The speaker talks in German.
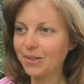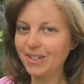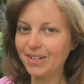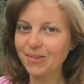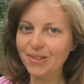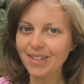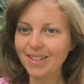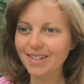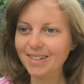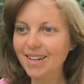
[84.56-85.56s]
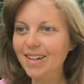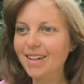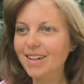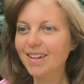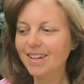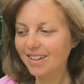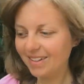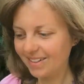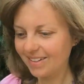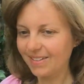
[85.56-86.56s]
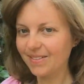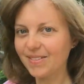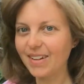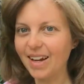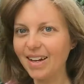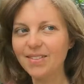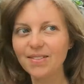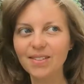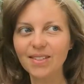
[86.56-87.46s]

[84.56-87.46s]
außer unser Kind. Ähm, naja,